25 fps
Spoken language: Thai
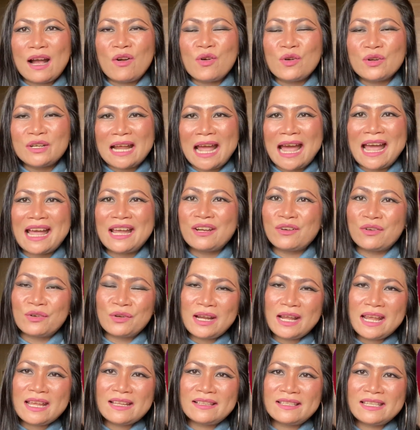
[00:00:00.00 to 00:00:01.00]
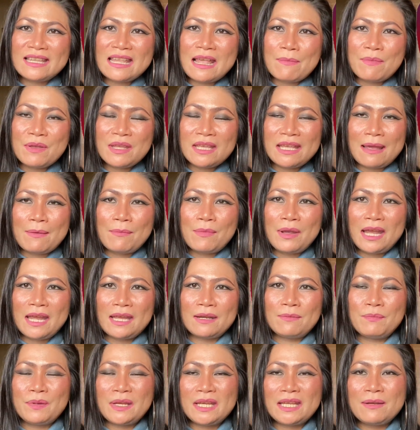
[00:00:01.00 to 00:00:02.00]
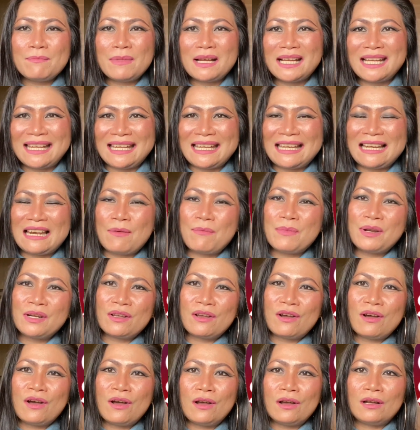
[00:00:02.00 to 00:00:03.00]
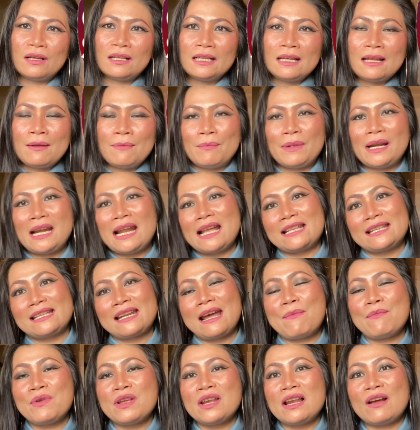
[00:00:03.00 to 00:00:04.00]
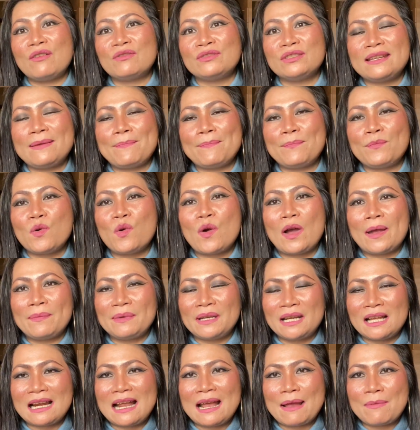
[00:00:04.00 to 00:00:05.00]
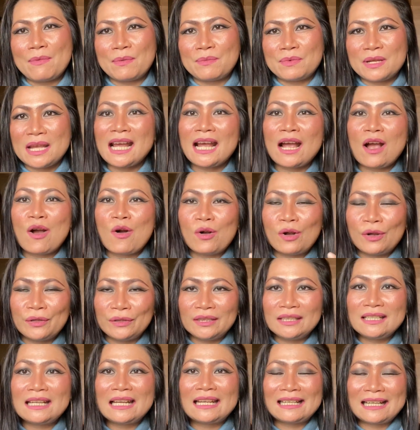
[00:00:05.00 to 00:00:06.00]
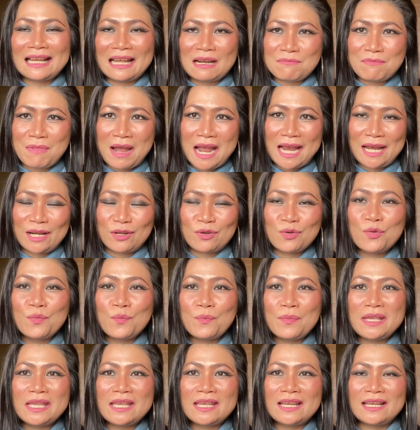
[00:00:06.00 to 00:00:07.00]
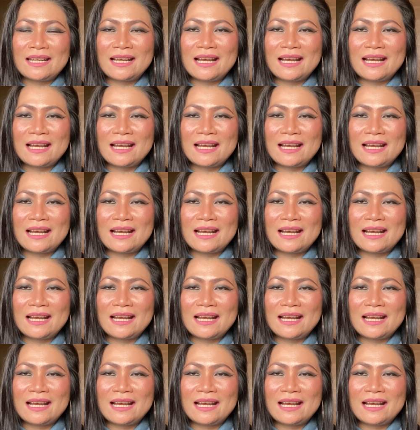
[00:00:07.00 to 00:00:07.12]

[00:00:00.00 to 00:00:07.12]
คนไทยคนเอเชียไปเก็บเห็ดพิษมากินแล้วมันอาจจะทำให้เราเจ็บป่วยเป็นอะไรแบบนี้เขาก็เตือนกันมาทุกปี